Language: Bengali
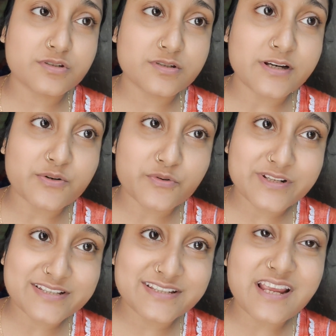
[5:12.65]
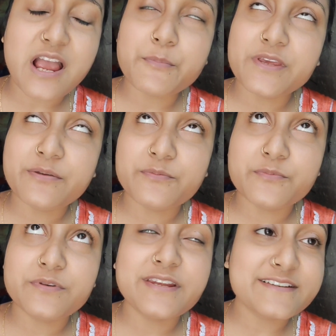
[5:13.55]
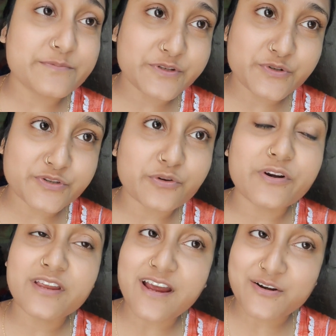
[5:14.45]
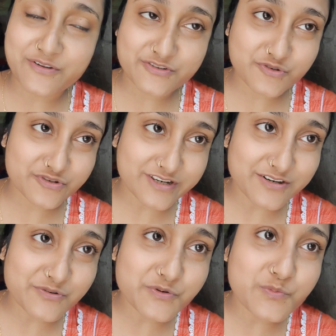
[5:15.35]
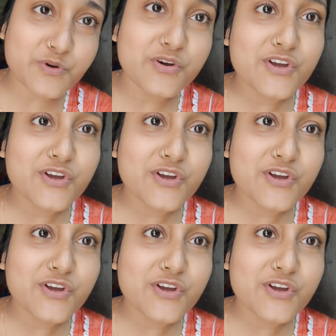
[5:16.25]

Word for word: শেয়ার করেছি আমি নেক্সট ভিডিওতে অনেক আরও কিছু শেয়ার করব